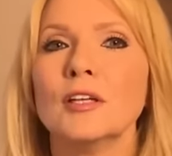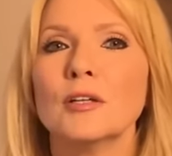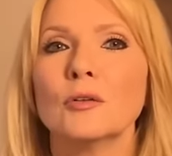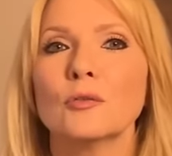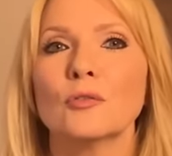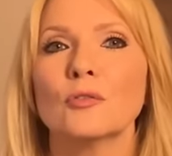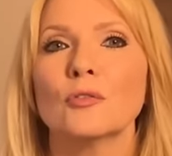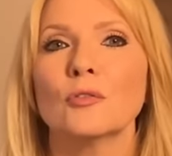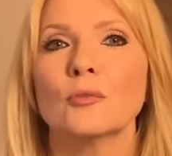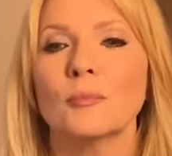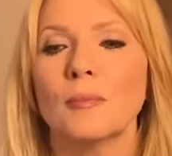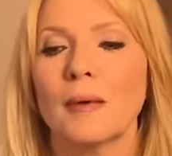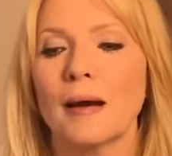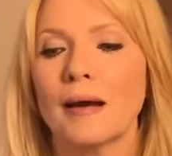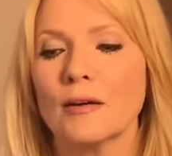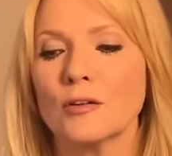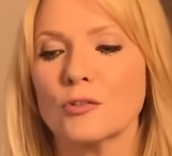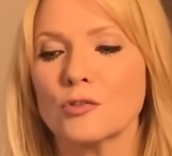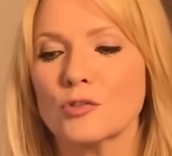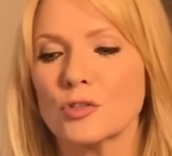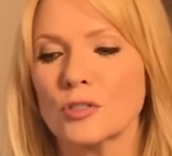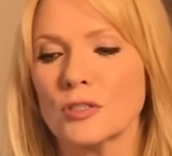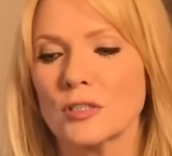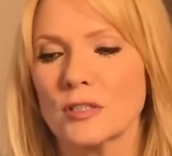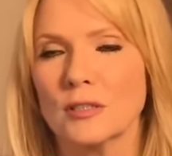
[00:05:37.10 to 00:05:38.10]
Venus und
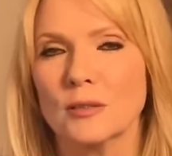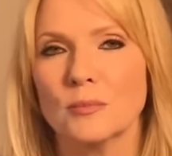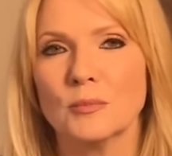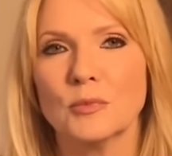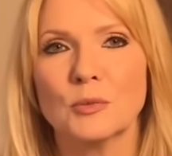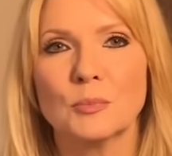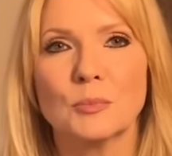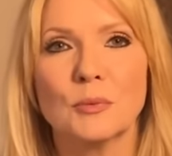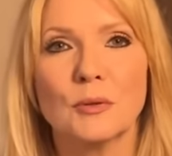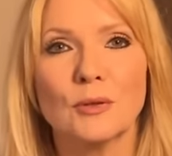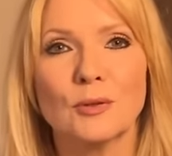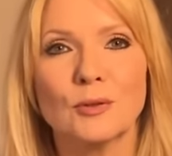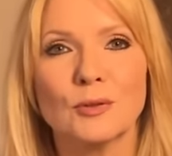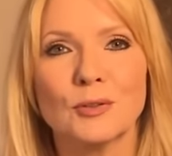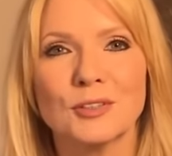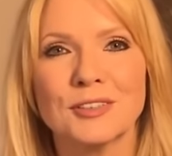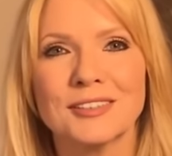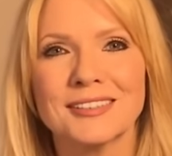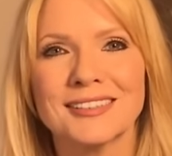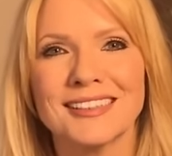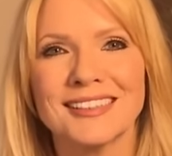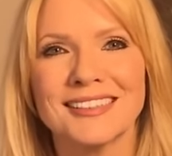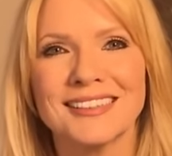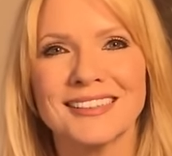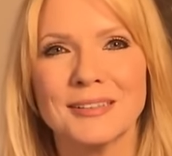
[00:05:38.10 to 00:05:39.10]
Mars stehen nämlich bei
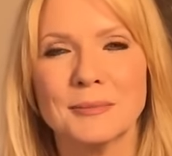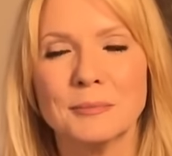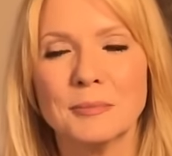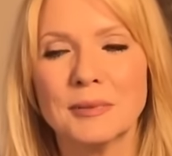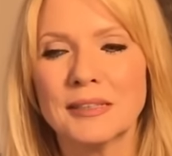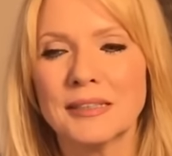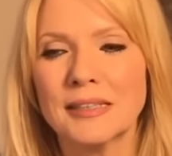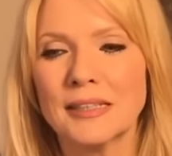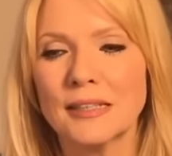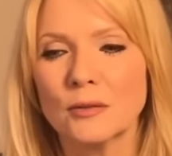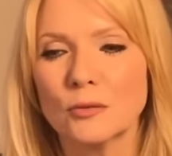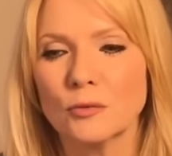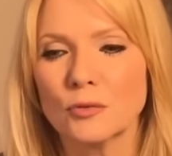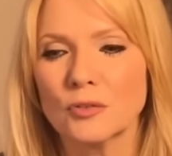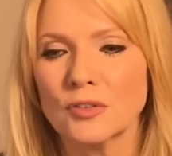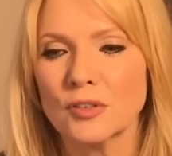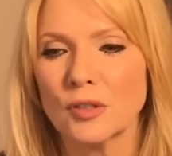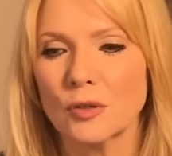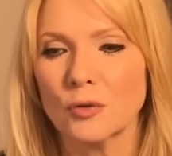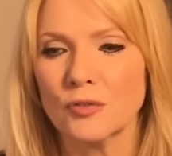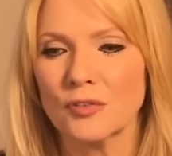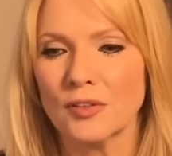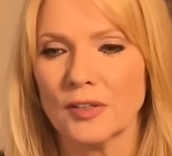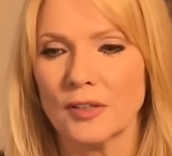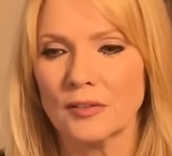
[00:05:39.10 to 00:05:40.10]
euch dann im Begegnungshaus.